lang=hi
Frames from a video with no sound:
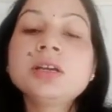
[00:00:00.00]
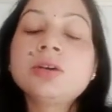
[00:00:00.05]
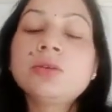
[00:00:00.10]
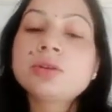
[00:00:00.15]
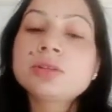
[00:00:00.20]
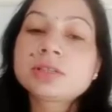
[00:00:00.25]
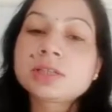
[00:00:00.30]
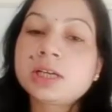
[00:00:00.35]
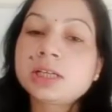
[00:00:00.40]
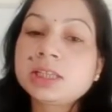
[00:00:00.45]
और
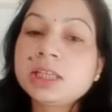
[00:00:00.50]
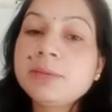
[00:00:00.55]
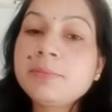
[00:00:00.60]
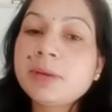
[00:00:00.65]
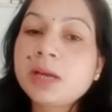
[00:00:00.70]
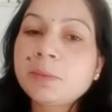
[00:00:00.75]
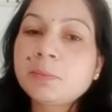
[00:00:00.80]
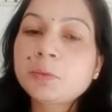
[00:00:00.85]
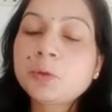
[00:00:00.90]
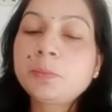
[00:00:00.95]
साथ ही मैं
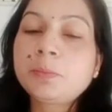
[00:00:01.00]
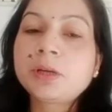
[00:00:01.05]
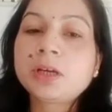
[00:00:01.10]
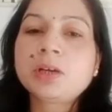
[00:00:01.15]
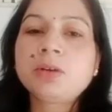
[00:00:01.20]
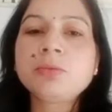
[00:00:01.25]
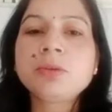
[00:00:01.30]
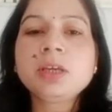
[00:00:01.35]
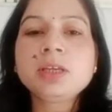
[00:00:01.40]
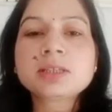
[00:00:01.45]
आपको
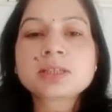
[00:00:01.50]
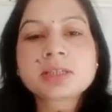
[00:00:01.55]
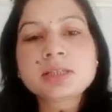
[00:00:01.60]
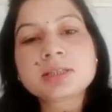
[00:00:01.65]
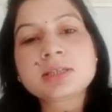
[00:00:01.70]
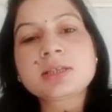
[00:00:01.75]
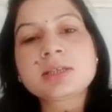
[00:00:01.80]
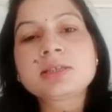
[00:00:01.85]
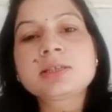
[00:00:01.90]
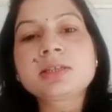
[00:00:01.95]
पढ़ाऊंगी इसके
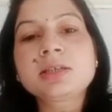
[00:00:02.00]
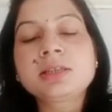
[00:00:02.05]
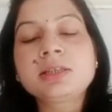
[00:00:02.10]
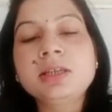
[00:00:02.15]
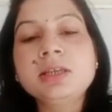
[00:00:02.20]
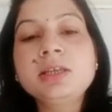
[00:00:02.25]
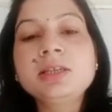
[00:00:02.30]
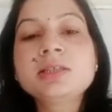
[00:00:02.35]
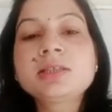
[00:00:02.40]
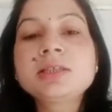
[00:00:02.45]
साथ साथ
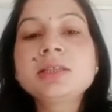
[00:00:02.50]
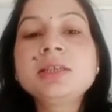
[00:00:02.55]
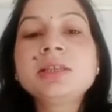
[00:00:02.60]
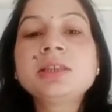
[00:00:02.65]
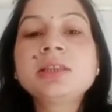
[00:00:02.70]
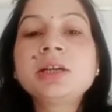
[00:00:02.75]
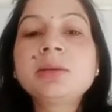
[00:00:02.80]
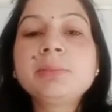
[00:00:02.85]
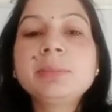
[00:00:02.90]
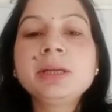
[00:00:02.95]
ही
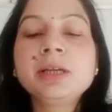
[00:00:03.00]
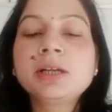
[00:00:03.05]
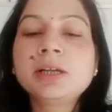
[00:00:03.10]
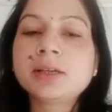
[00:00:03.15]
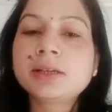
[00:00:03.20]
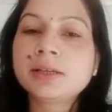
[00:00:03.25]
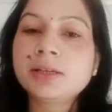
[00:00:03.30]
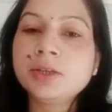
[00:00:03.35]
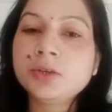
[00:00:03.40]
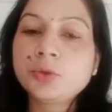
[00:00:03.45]
सीता बिंगड़ा
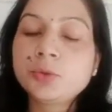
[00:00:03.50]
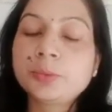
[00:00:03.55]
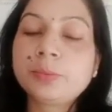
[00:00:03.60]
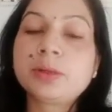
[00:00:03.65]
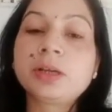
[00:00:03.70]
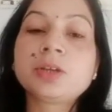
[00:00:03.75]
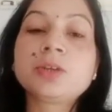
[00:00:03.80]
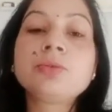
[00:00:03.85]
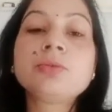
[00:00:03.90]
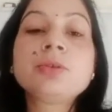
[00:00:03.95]
की
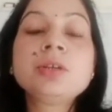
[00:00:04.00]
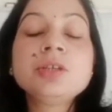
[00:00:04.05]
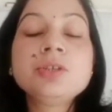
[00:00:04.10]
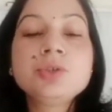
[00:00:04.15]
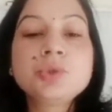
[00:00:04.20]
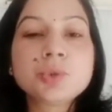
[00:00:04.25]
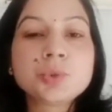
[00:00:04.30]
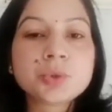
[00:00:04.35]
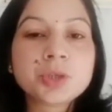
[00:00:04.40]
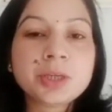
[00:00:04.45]
गुफा क्योंकि
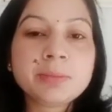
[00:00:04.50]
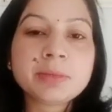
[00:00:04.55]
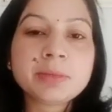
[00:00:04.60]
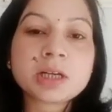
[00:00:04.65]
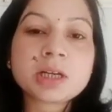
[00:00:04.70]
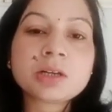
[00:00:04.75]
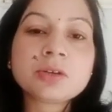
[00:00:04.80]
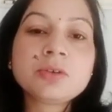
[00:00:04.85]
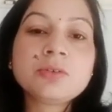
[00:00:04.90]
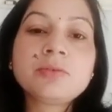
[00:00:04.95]
जोगी
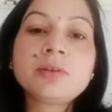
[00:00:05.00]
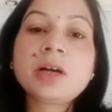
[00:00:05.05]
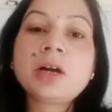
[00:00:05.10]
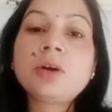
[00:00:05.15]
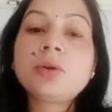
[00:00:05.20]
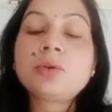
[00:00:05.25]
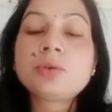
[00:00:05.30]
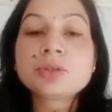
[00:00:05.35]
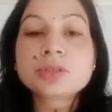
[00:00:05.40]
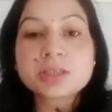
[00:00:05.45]
मारा गुफा
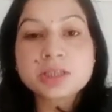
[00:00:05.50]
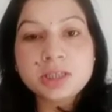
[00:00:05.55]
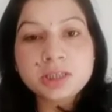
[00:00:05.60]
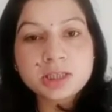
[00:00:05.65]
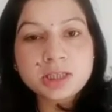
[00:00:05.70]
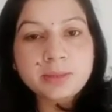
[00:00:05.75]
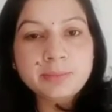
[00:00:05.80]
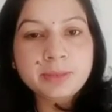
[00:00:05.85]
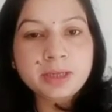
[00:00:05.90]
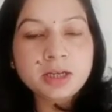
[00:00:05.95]
और
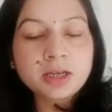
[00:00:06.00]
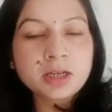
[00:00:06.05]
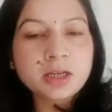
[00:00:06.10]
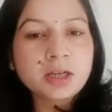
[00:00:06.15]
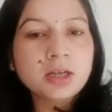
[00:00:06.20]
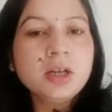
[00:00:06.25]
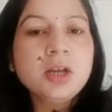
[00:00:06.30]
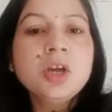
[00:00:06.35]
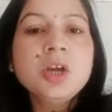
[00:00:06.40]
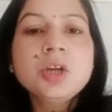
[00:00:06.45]
सीता बिंगड़ा
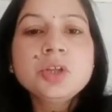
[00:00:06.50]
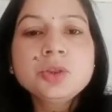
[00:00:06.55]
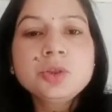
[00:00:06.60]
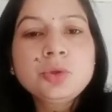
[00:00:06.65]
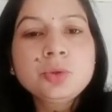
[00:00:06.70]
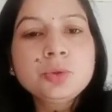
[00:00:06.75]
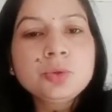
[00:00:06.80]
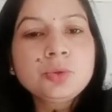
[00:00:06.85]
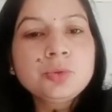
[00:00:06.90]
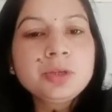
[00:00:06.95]

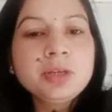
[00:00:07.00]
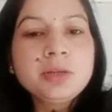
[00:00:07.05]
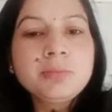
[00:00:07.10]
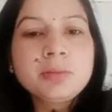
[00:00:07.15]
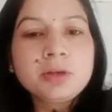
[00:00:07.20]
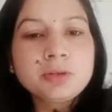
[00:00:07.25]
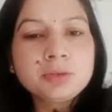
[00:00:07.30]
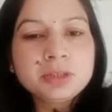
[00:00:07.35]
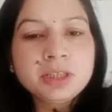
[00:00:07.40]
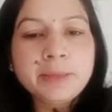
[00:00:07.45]
दोनों ही
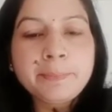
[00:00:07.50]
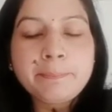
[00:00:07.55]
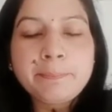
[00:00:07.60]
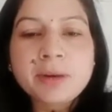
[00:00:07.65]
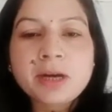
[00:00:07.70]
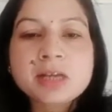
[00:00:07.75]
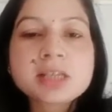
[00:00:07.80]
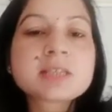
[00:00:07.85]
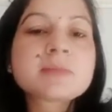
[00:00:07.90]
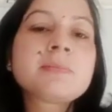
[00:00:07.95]
बहुत ही
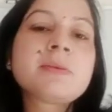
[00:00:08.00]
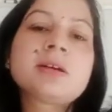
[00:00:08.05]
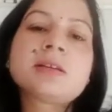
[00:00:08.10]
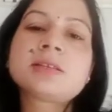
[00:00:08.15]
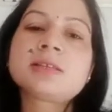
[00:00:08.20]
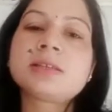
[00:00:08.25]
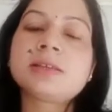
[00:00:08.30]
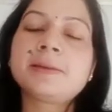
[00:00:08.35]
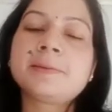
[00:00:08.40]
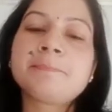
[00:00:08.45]
पास
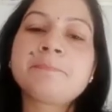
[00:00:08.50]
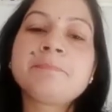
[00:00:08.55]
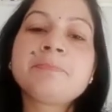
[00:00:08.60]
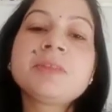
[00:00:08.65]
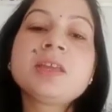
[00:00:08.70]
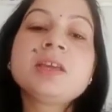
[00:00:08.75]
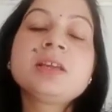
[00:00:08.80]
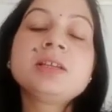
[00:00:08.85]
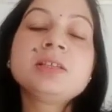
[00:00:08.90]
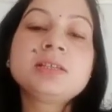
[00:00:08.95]
पास हैं
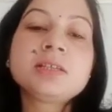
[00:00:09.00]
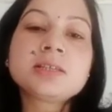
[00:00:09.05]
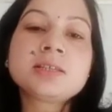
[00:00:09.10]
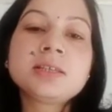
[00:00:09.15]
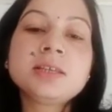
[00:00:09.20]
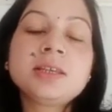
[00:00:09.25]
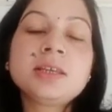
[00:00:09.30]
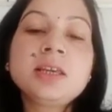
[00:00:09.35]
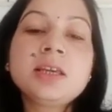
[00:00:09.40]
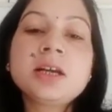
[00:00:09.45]

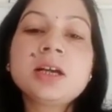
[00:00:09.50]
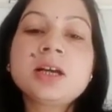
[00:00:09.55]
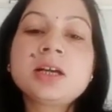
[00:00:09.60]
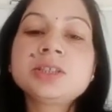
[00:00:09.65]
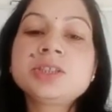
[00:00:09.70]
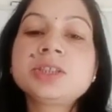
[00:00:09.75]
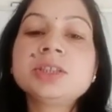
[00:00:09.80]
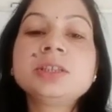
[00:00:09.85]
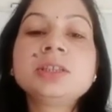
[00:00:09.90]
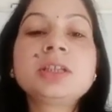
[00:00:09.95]
जैसे कि
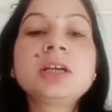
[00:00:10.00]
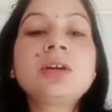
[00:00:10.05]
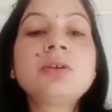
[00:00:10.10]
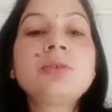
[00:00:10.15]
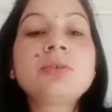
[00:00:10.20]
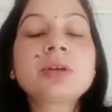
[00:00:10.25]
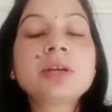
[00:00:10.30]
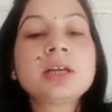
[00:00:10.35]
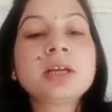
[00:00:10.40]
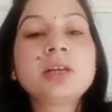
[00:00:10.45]
अजंता
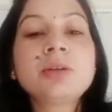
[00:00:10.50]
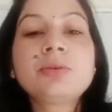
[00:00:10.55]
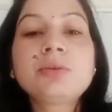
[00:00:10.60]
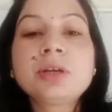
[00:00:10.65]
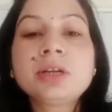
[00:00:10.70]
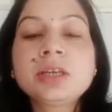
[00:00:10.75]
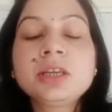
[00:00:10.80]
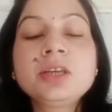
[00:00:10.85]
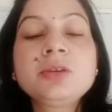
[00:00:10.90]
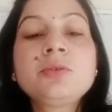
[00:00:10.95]
और एलोरा
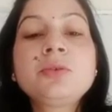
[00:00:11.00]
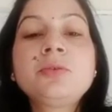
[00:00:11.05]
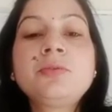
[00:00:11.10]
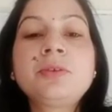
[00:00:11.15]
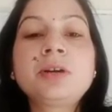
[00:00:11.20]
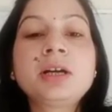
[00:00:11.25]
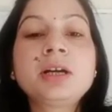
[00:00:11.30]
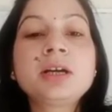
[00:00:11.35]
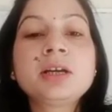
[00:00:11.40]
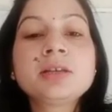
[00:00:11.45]
की
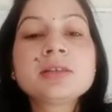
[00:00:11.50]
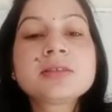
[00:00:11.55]
गुफा